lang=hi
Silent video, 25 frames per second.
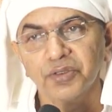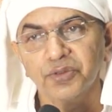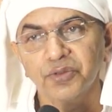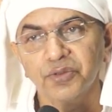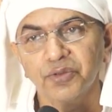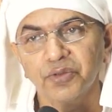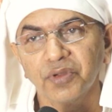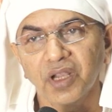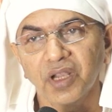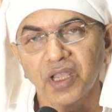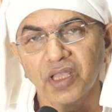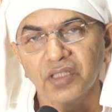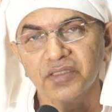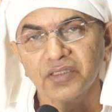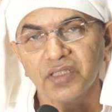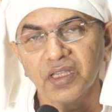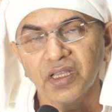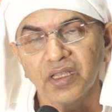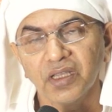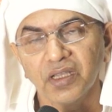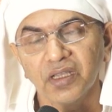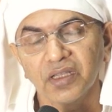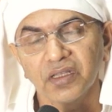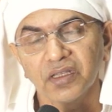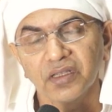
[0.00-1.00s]
तो राजा
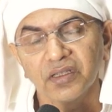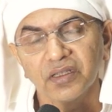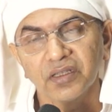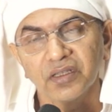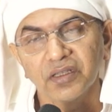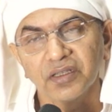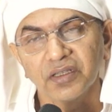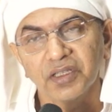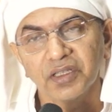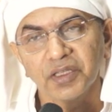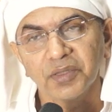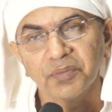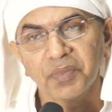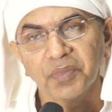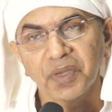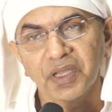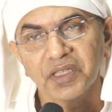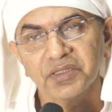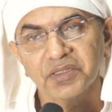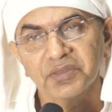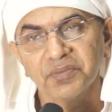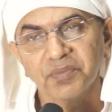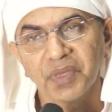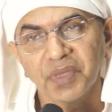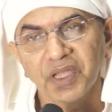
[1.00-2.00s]
के
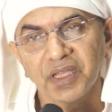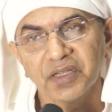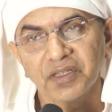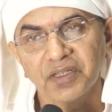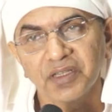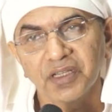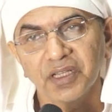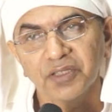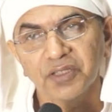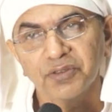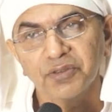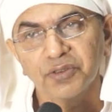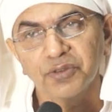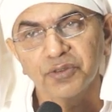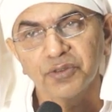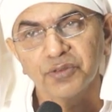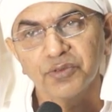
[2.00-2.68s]
पास बैठना तो